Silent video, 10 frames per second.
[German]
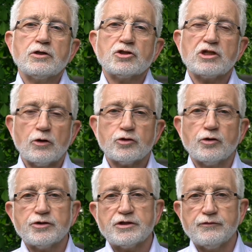schaut
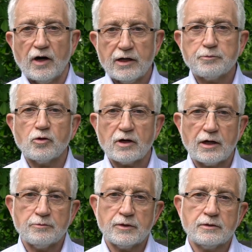euch die
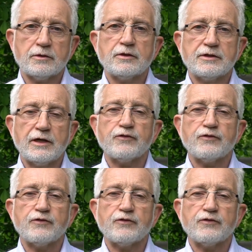Wahlprogramme der